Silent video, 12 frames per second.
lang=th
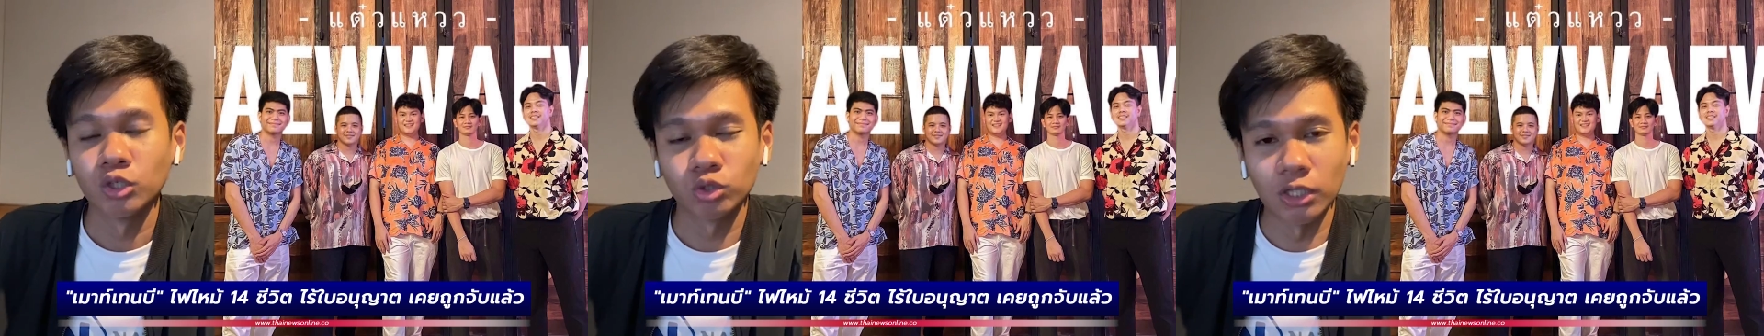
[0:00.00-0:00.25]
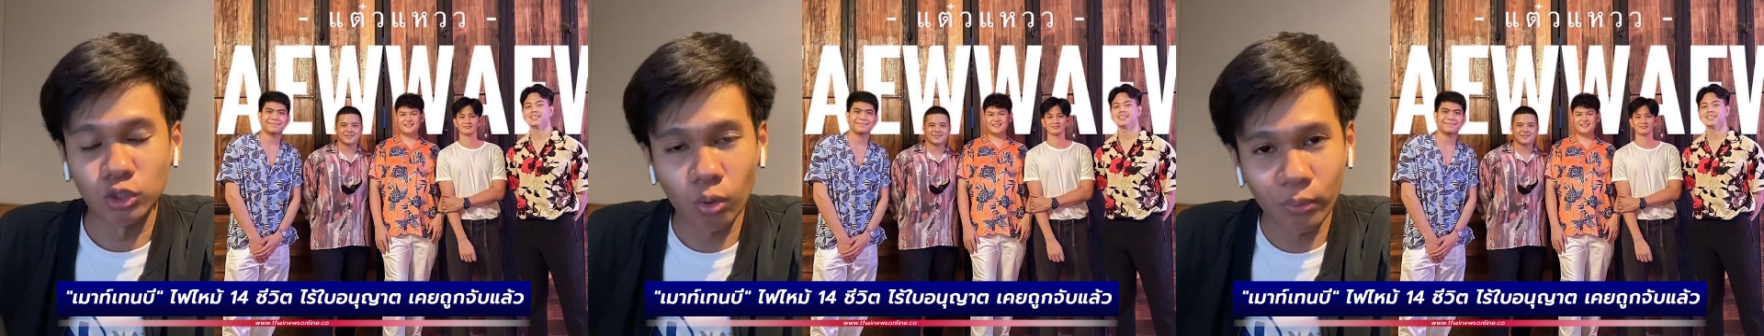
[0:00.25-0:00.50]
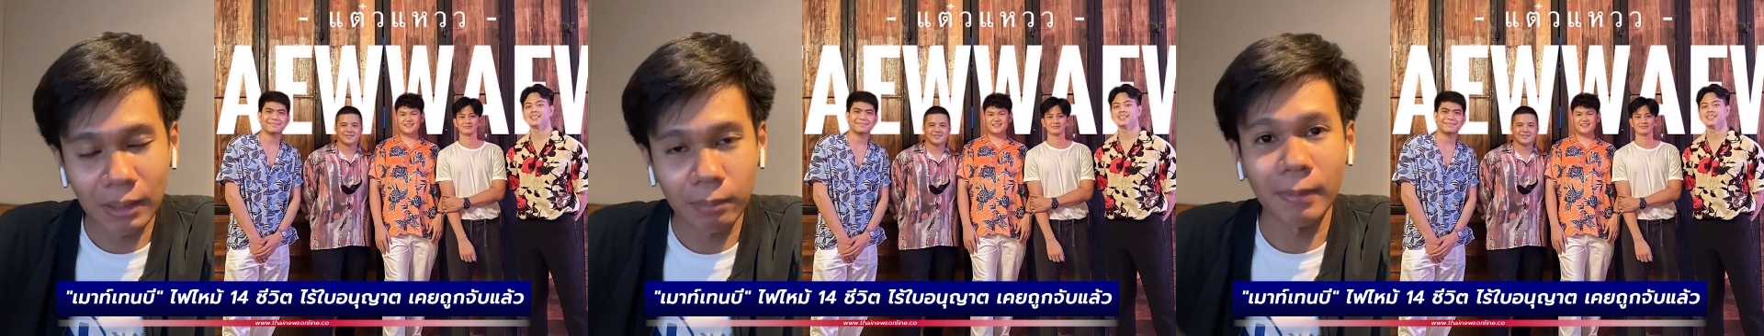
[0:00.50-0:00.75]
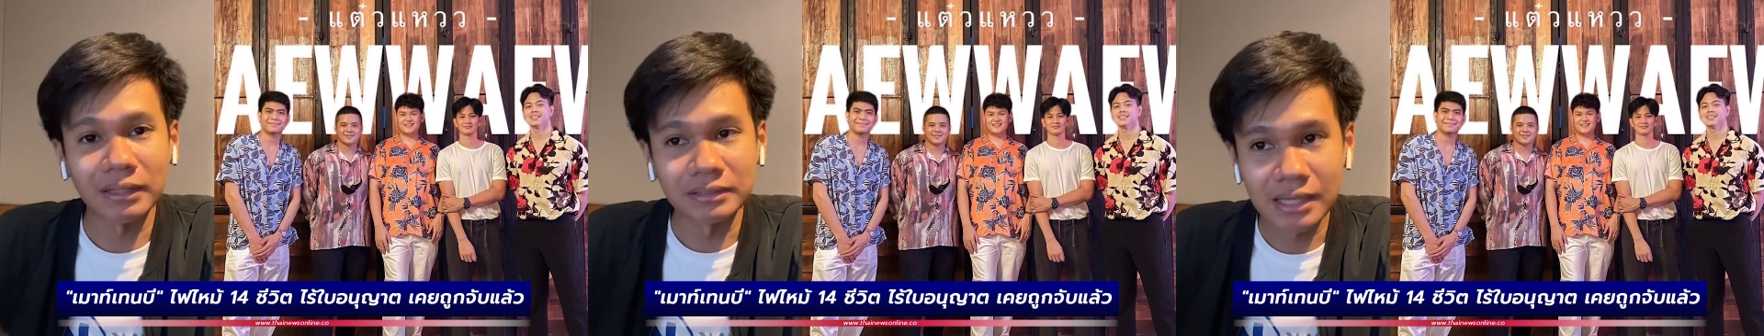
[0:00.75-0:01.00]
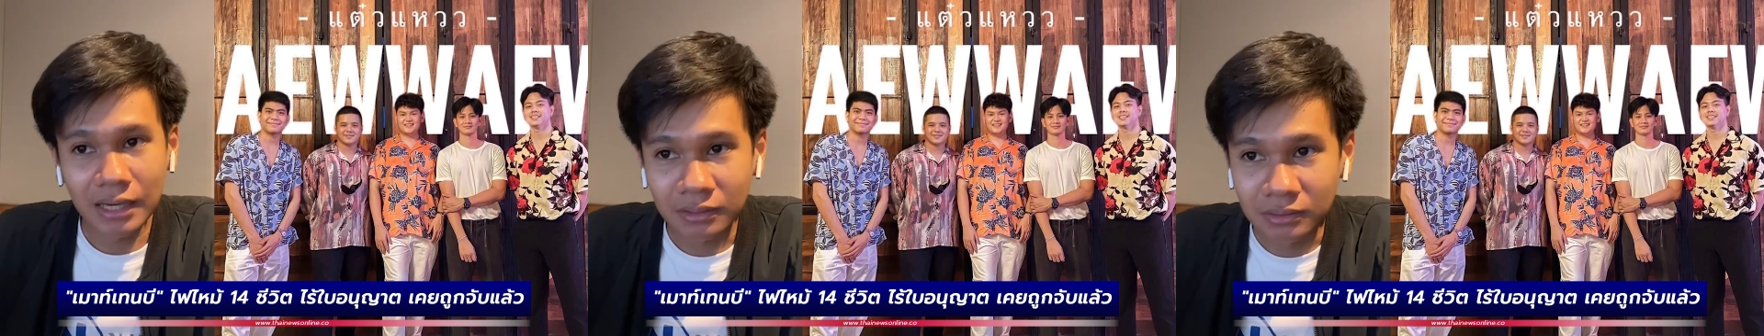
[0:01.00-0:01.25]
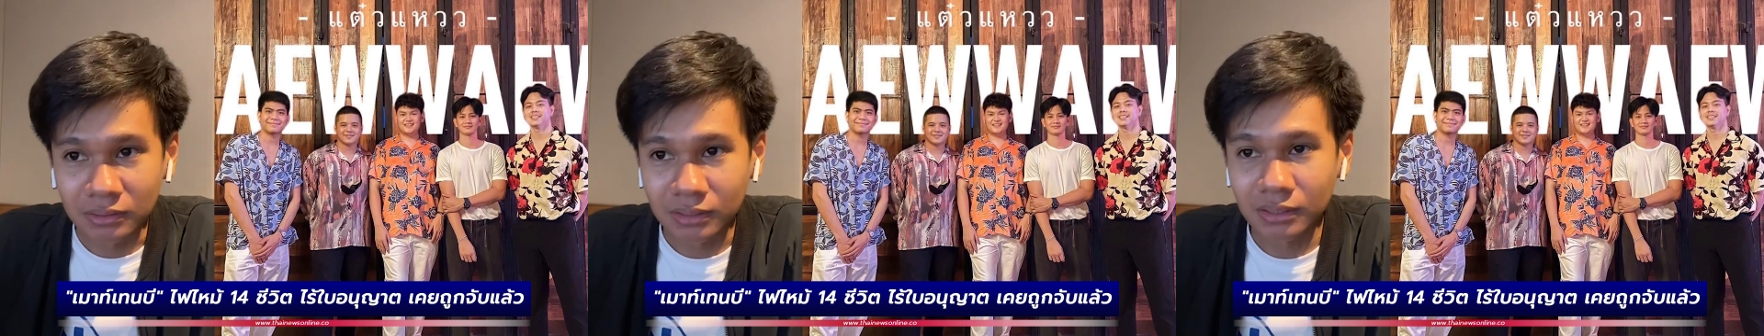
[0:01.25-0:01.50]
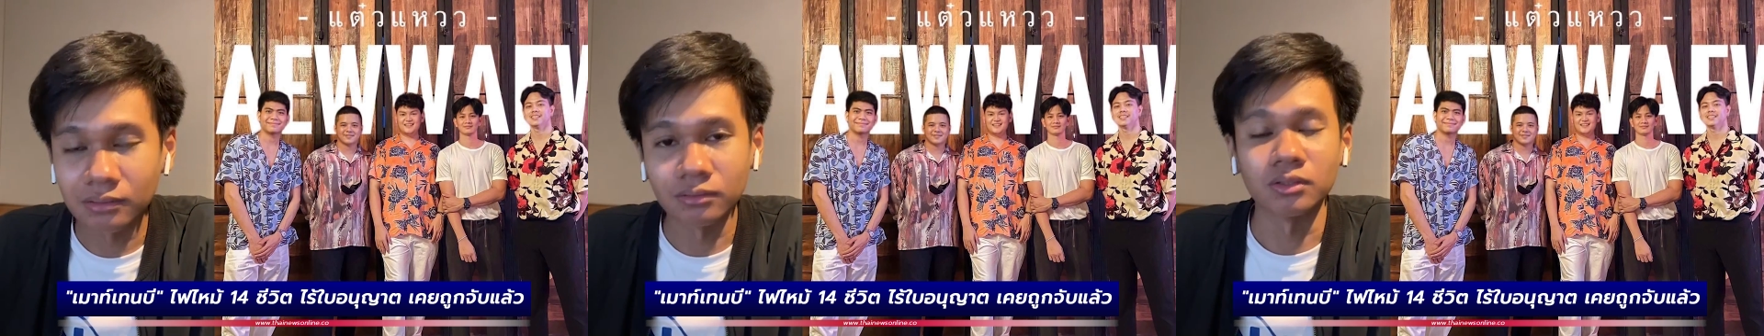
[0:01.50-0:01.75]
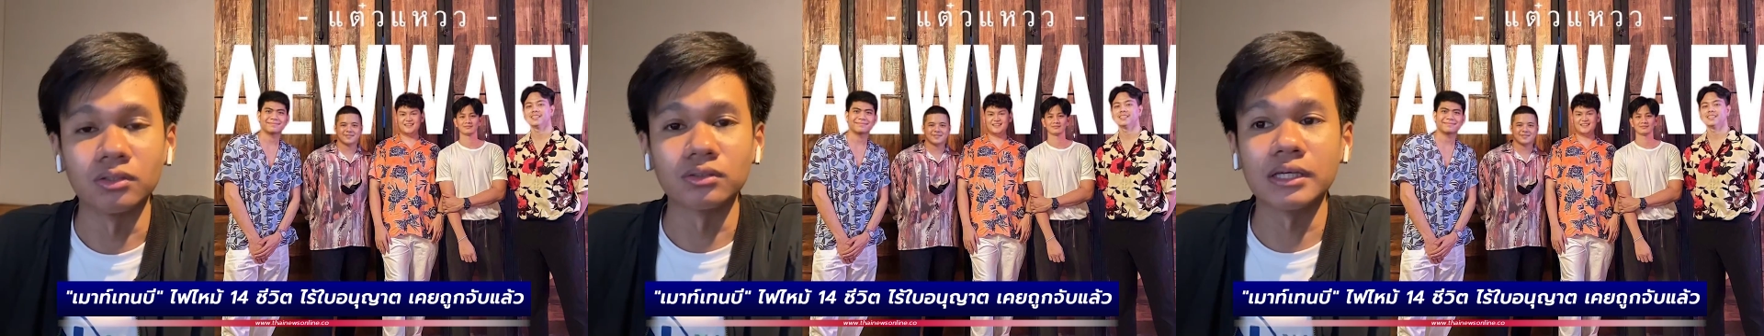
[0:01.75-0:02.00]
ในช่วงเวลาประมาณเที่ยงคืนครึ่ง
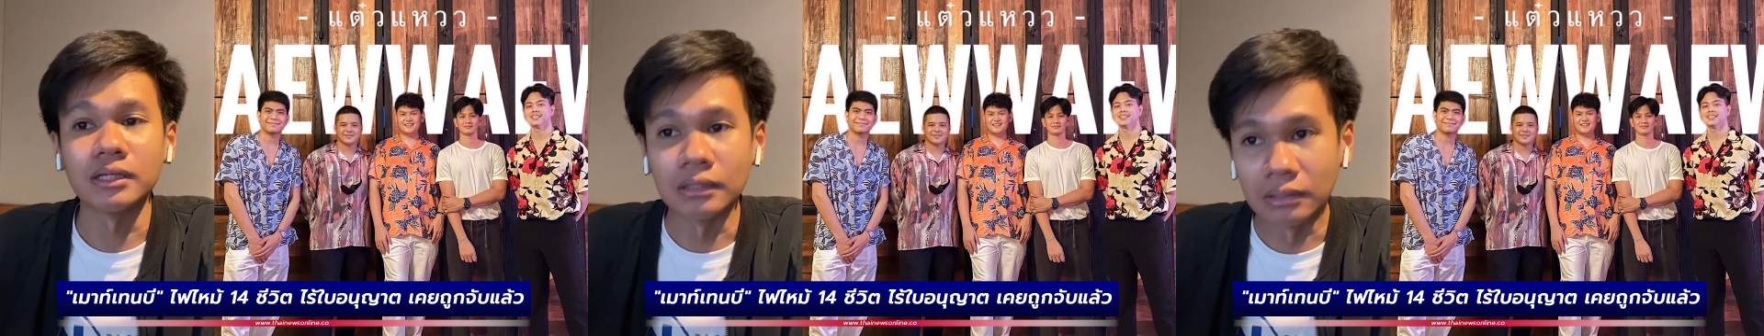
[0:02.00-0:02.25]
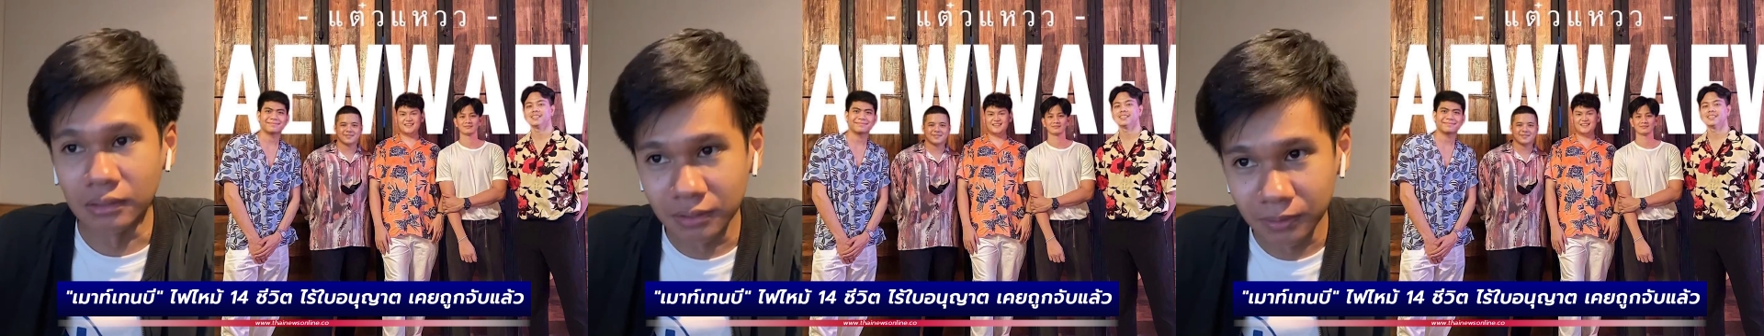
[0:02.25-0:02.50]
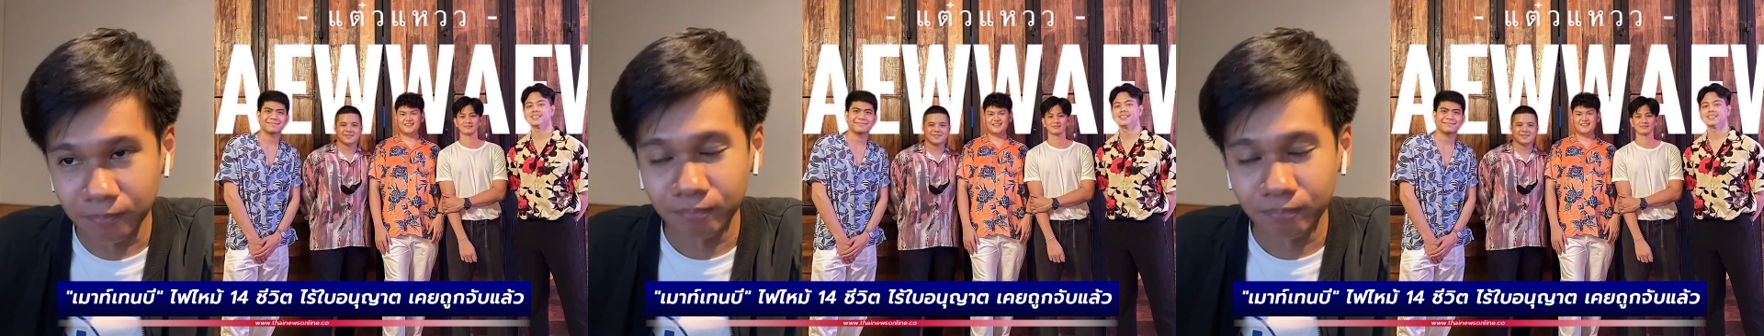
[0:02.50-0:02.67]
ถึงตีหนึ่งครึ่ง